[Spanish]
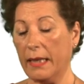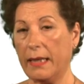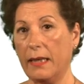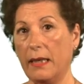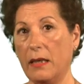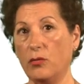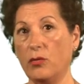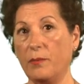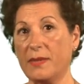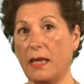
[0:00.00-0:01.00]
Aquí el
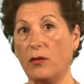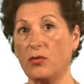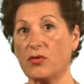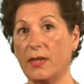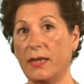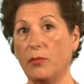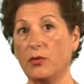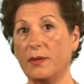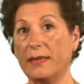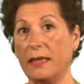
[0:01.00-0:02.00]
alumno empieza a conocer desde el
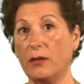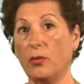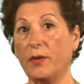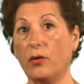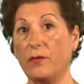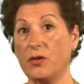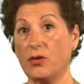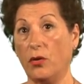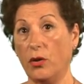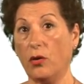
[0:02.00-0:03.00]
punto de vista anatómico y
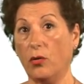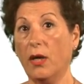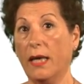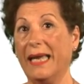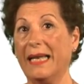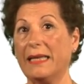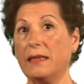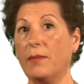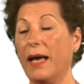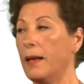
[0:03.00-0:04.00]
fisiológico el
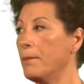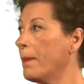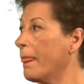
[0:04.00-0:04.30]
animal.